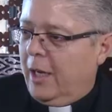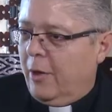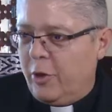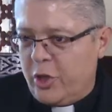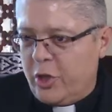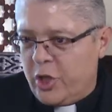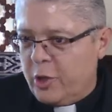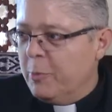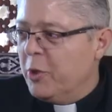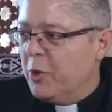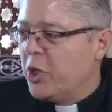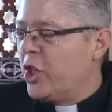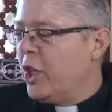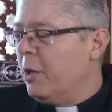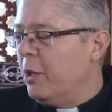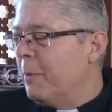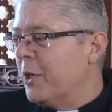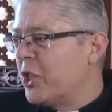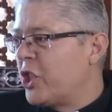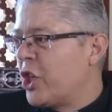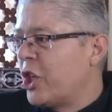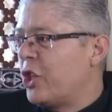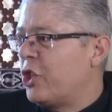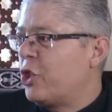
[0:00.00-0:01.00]
اول شيء من جديد
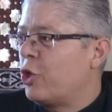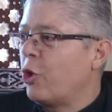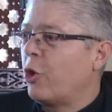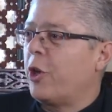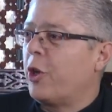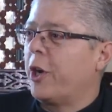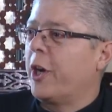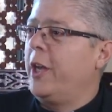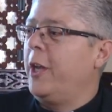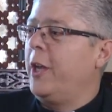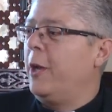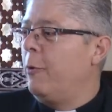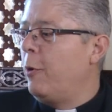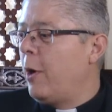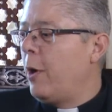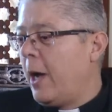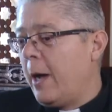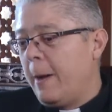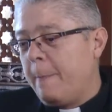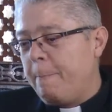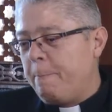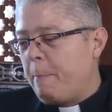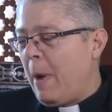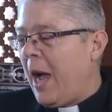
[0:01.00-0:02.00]
بجد شكري
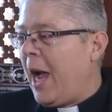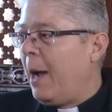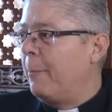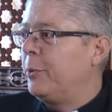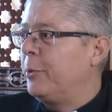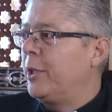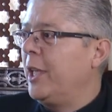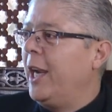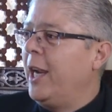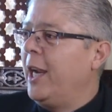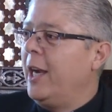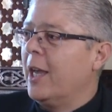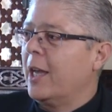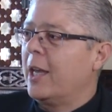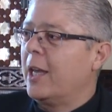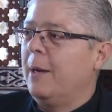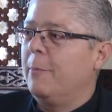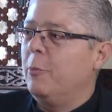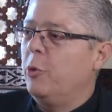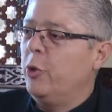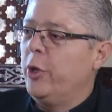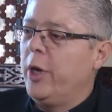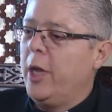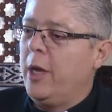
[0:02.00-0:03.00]
ومحبتي لك
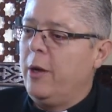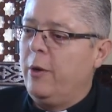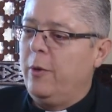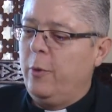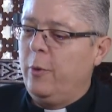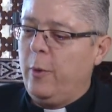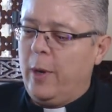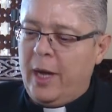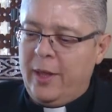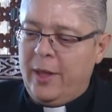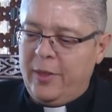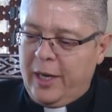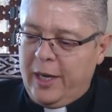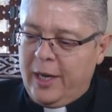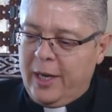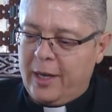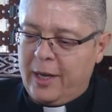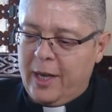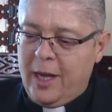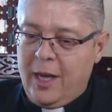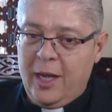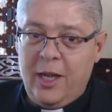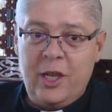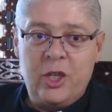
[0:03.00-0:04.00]
ابونا وهذا
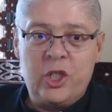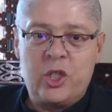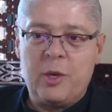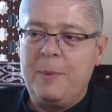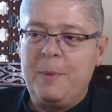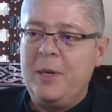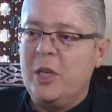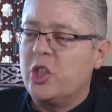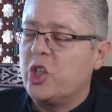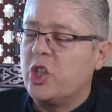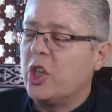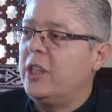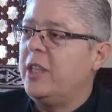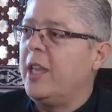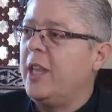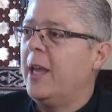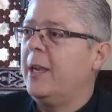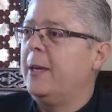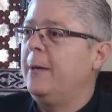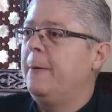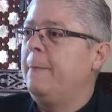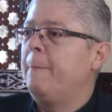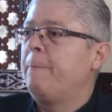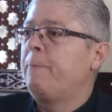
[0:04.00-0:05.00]
اللقاء الجميل
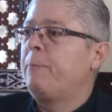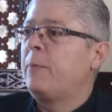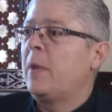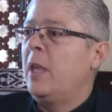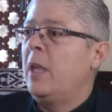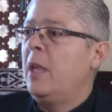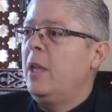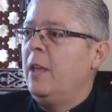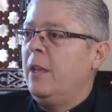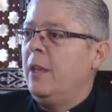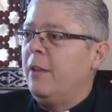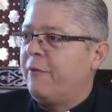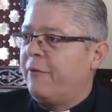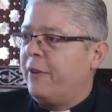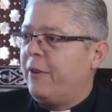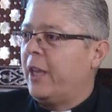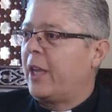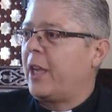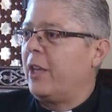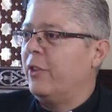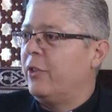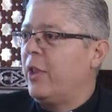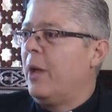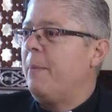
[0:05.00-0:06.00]
جدا في
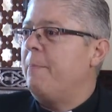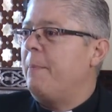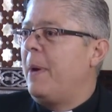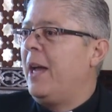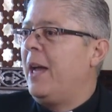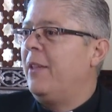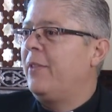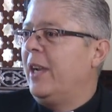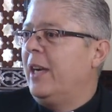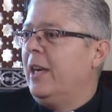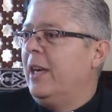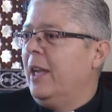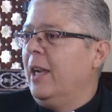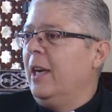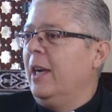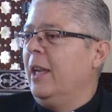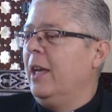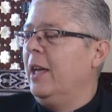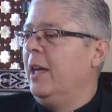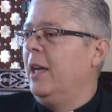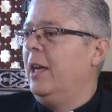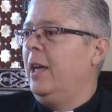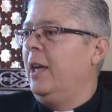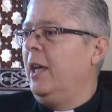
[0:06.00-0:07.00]
خضم هذا
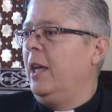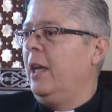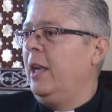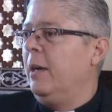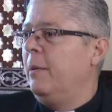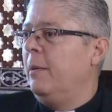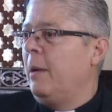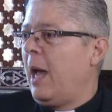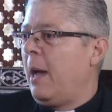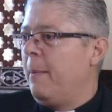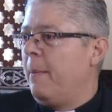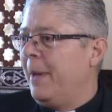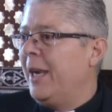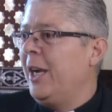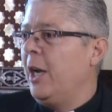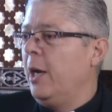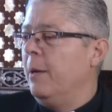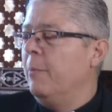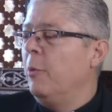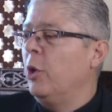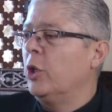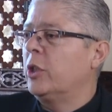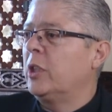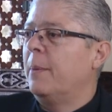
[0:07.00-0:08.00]
العمل
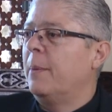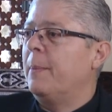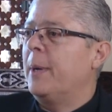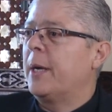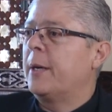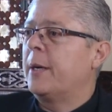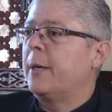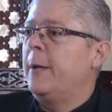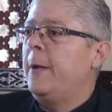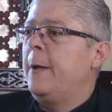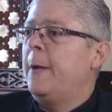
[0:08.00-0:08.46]
المؤتمر